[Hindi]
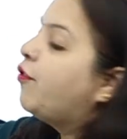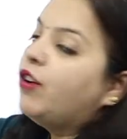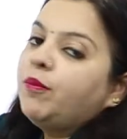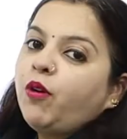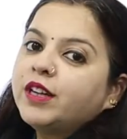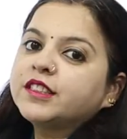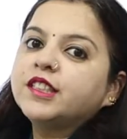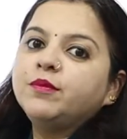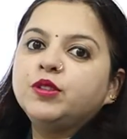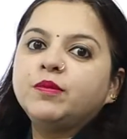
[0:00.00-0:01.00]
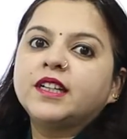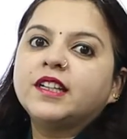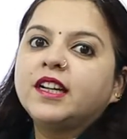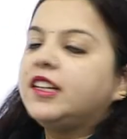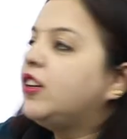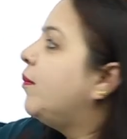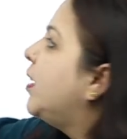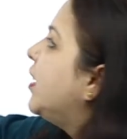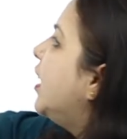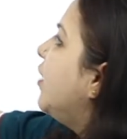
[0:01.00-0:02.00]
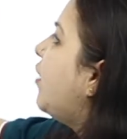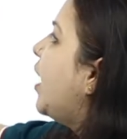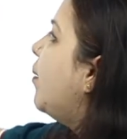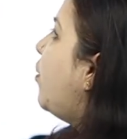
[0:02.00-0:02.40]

फुल पॉजिटिव न्यूमिनेटर एंड डिनोमिनेटर यानी फाइव